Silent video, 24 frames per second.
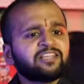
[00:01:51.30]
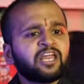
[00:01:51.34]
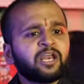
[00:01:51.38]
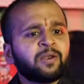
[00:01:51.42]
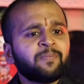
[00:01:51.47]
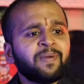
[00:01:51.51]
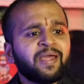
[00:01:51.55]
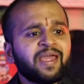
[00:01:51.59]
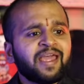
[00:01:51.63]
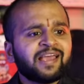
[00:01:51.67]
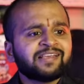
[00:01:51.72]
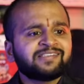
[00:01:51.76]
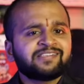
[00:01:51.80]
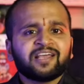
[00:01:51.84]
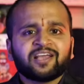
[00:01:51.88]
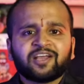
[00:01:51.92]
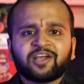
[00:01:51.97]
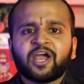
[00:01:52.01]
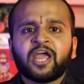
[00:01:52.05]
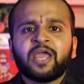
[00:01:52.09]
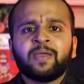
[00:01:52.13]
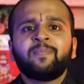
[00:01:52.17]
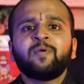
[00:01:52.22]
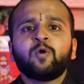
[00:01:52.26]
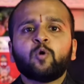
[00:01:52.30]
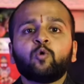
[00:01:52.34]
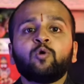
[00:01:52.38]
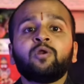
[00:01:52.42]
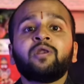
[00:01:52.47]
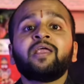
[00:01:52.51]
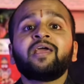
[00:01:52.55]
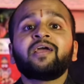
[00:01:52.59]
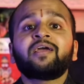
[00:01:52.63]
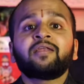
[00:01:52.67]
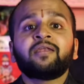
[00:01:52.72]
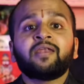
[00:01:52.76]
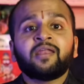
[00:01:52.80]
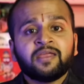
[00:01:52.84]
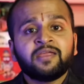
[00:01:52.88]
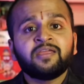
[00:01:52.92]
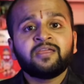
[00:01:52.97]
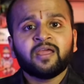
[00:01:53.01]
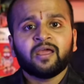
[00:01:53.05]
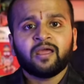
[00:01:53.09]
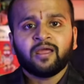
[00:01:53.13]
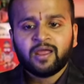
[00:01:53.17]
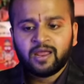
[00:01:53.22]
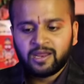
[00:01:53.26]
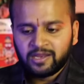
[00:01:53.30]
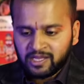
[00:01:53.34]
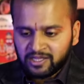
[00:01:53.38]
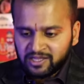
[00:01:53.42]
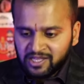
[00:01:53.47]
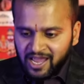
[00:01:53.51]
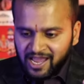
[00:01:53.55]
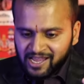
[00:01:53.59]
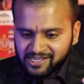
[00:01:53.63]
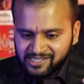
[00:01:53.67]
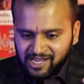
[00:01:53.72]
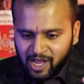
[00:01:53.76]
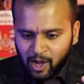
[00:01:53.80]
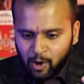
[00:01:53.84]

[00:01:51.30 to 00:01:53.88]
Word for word: धर्म में ऐसा कहीं भी उल्लेख नहीं है यदि ऐसा